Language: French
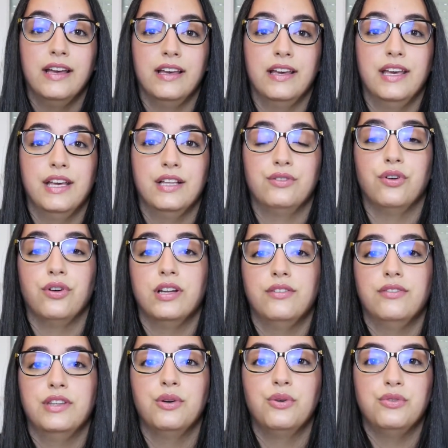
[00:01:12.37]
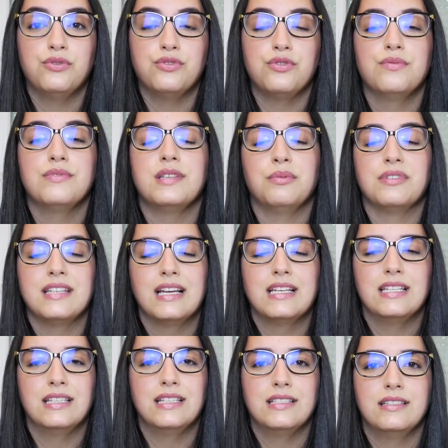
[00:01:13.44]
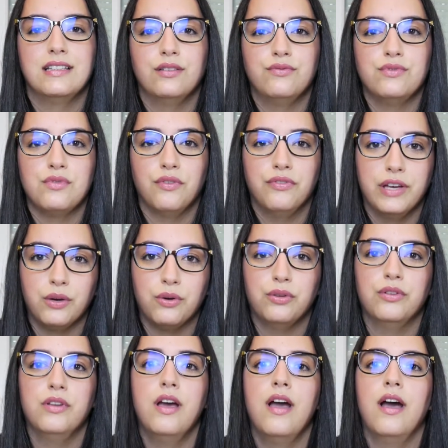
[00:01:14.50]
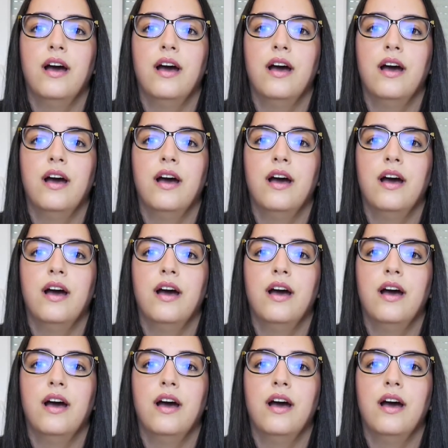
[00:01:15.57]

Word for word: et dans les vidéos YouTube c'est pour ça que j'ai décidé de vous en faire une